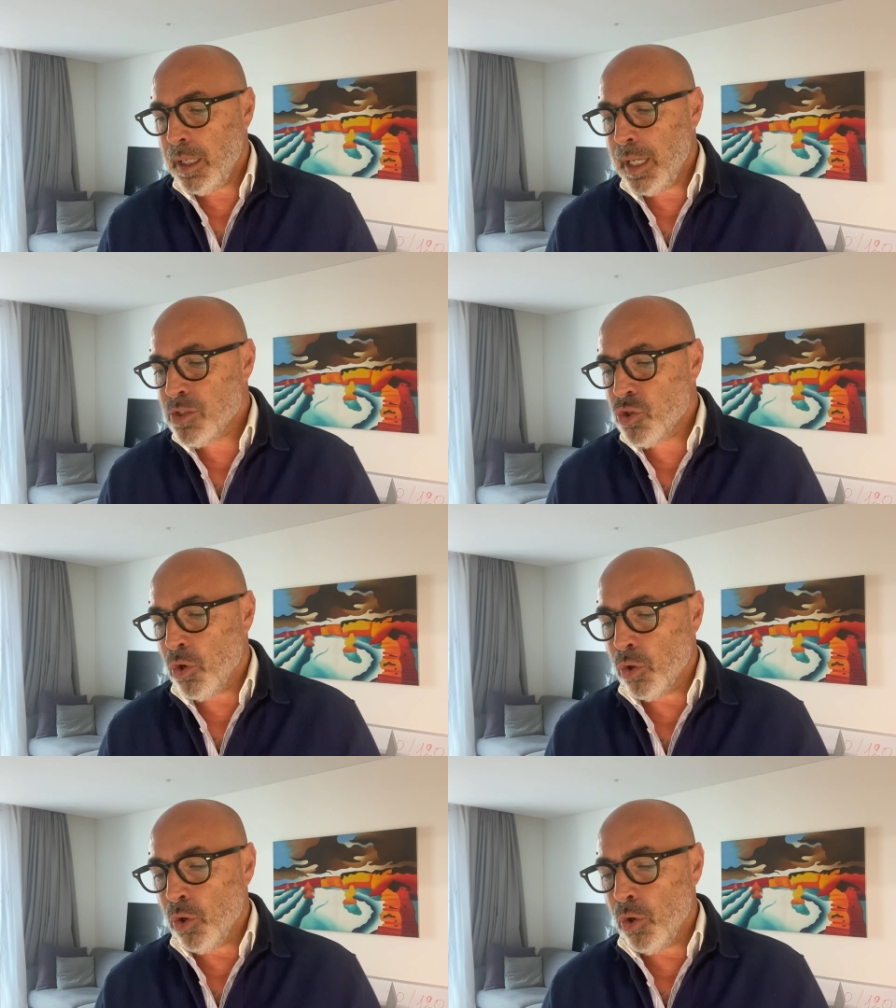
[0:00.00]
che
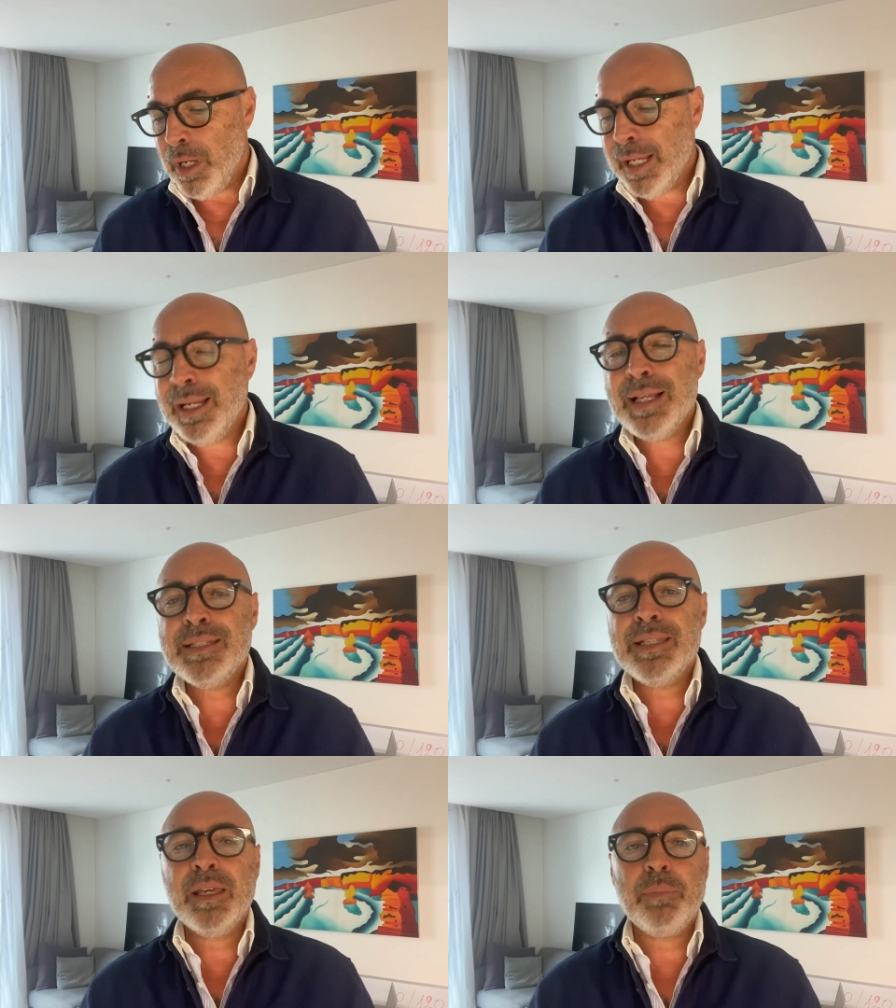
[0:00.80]
sono le
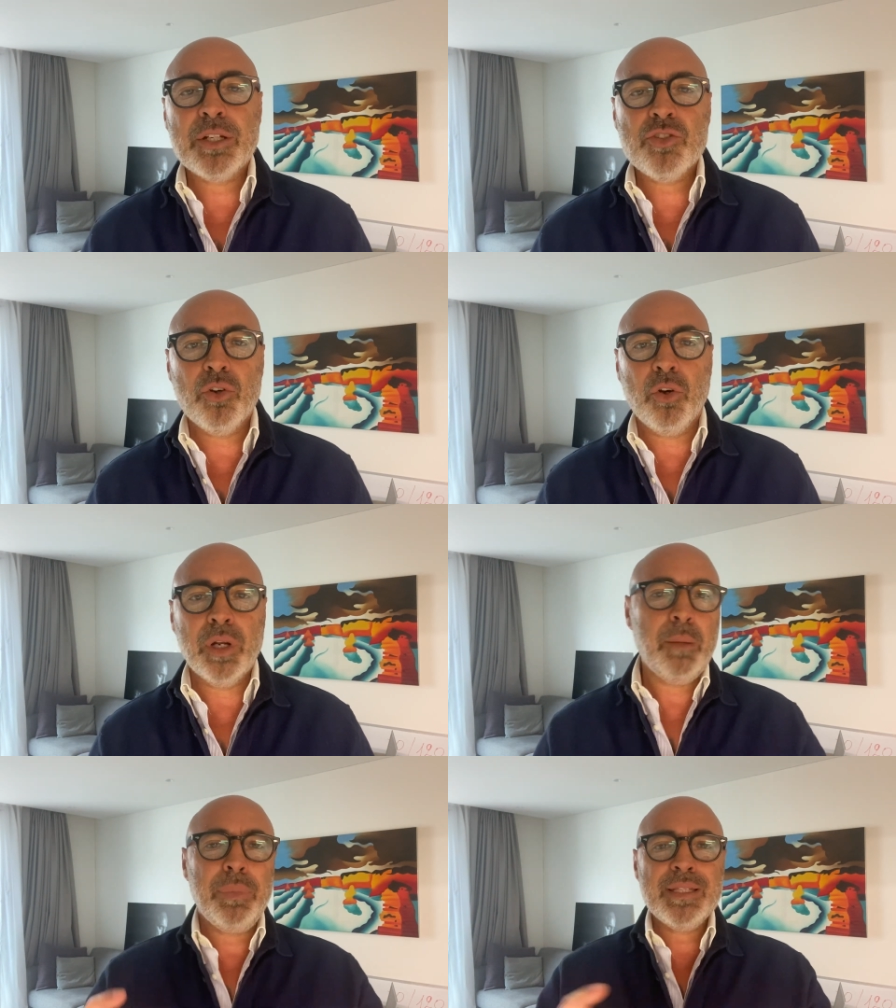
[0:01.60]
classiche
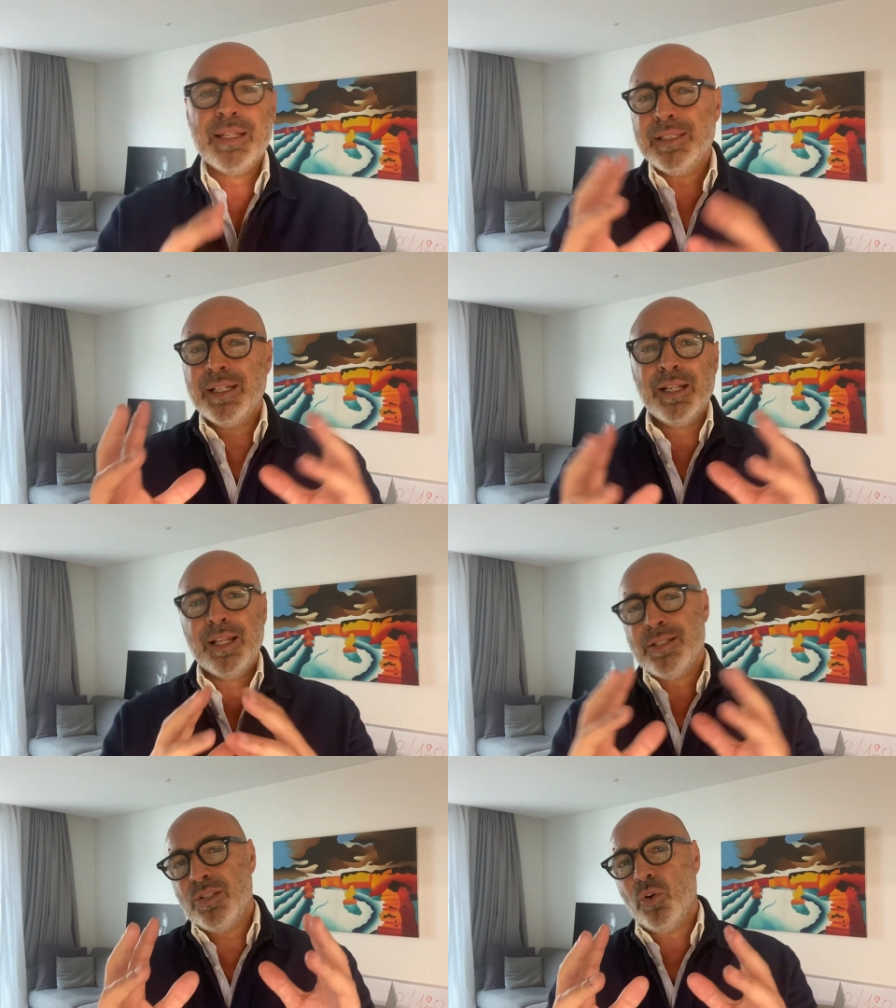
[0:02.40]
persone, pensate al
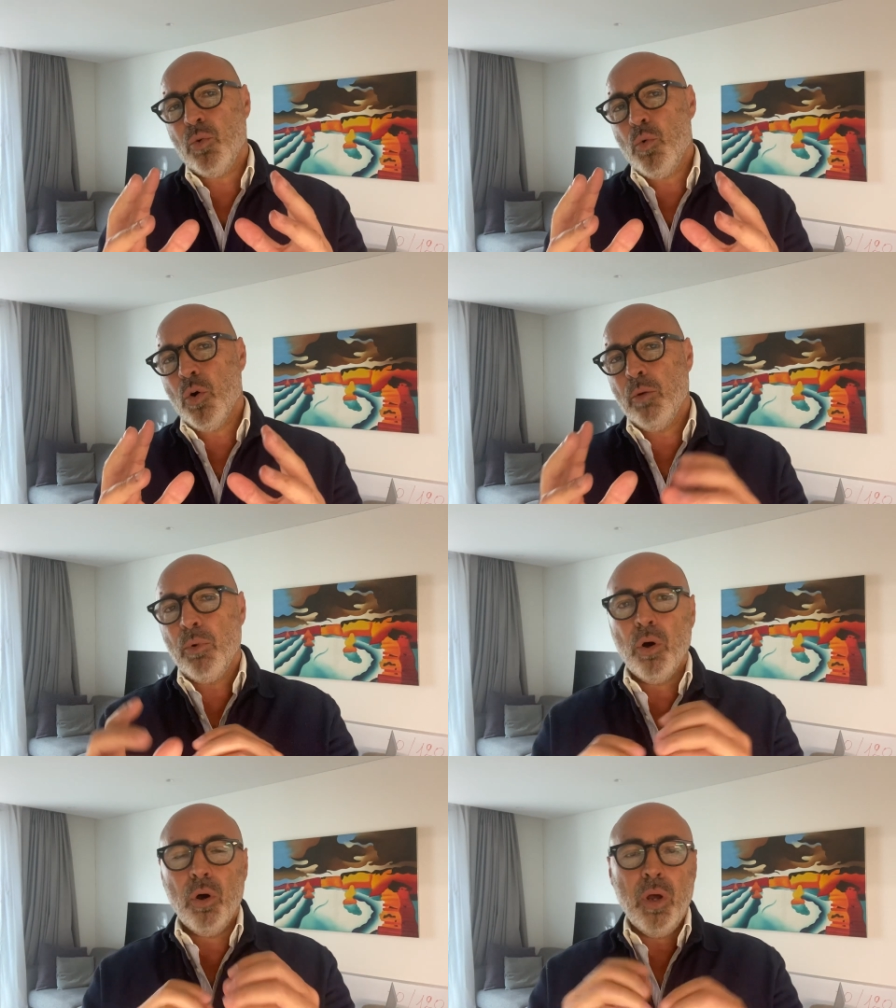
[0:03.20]
classico
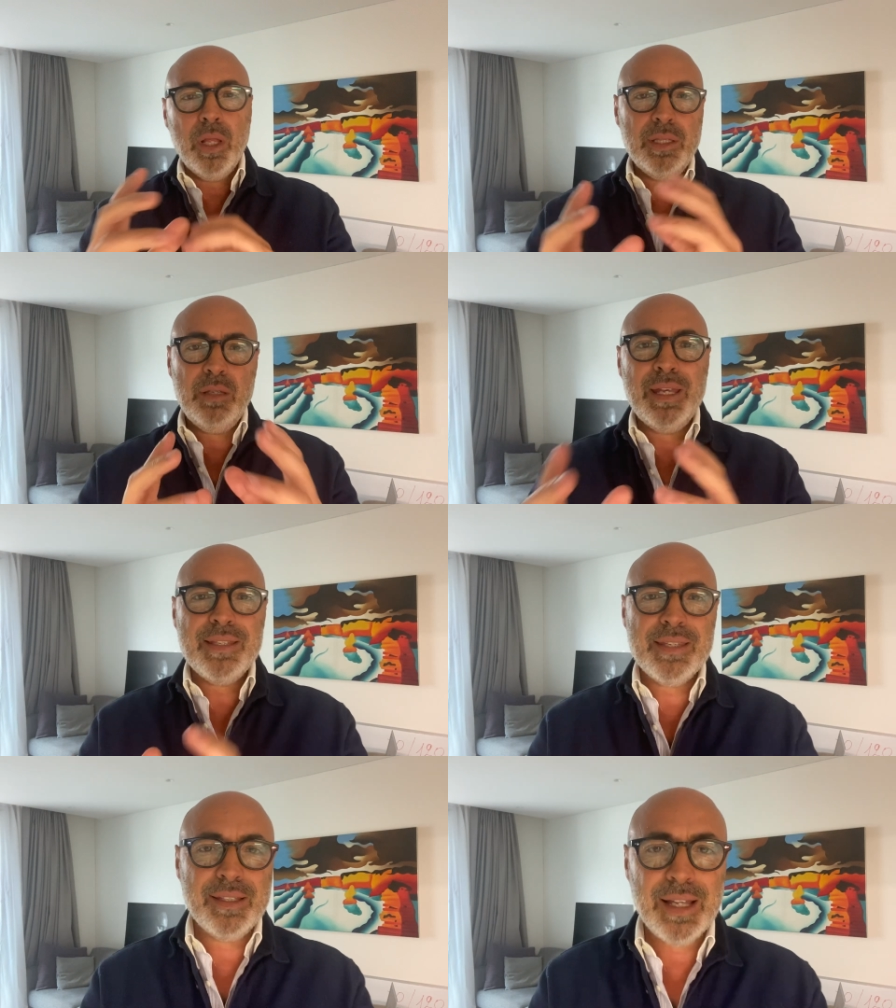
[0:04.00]
uomo di
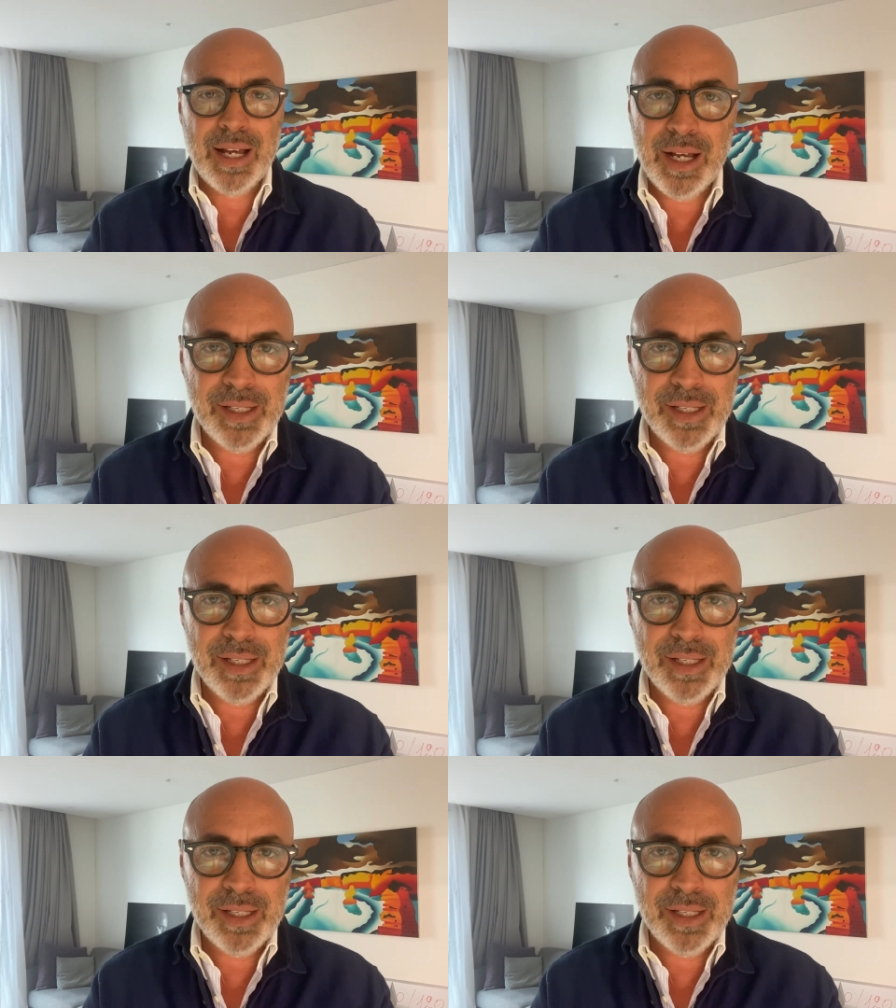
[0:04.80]
mezza età,